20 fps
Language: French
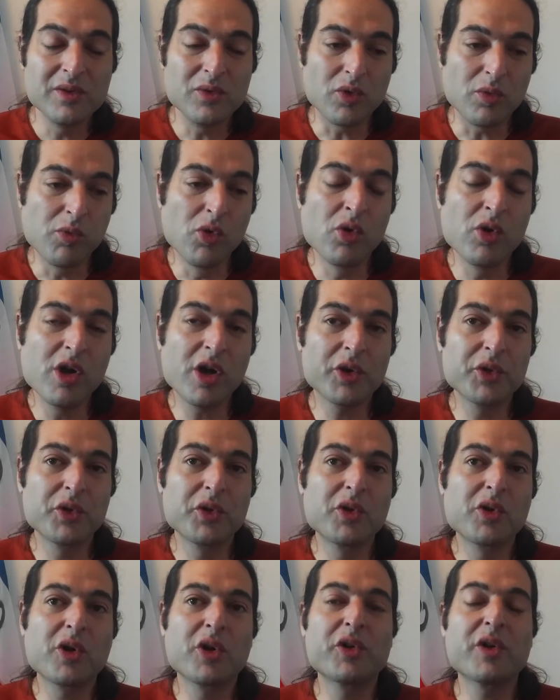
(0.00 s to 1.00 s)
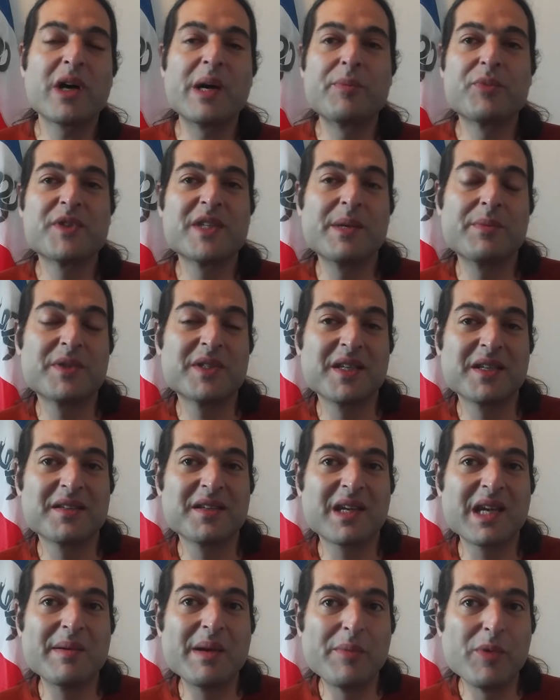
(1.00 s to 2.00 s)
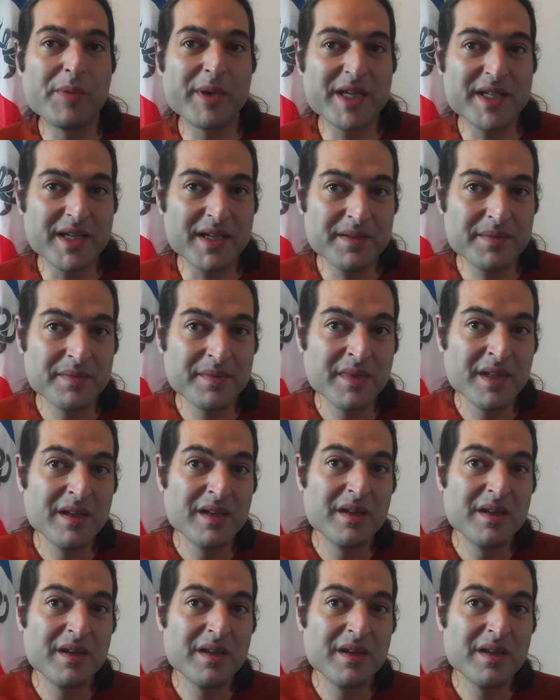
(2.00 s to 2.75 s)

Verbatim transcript: Donc bon, l'ordre de grandeur, c'est quand même à peu près ça.